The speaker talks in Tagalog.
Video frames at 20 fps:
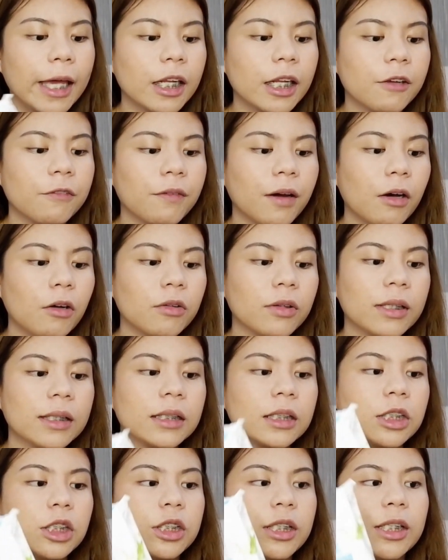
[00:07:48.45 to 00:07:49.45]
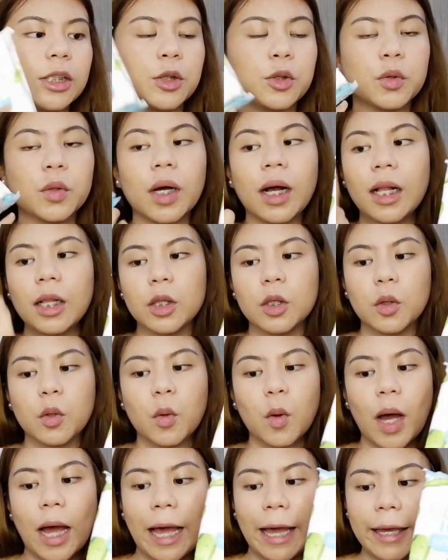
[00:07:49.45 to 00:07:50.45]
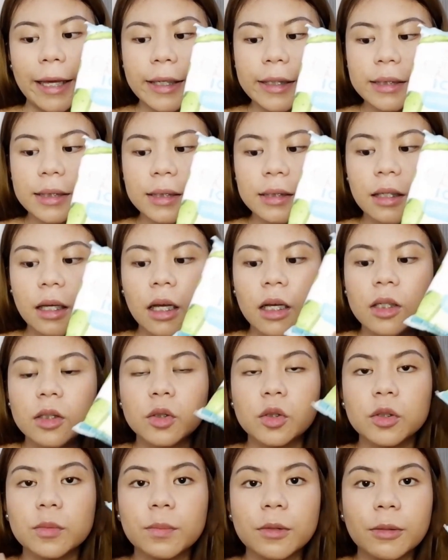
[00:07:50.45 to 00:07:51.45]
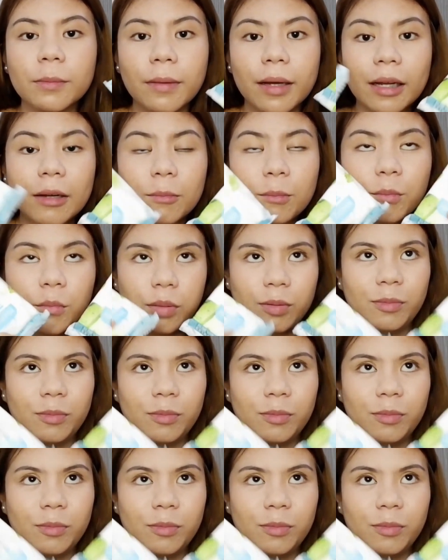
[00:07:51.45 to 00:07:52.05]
And I found this Jeju Aloe Eyes. Super, me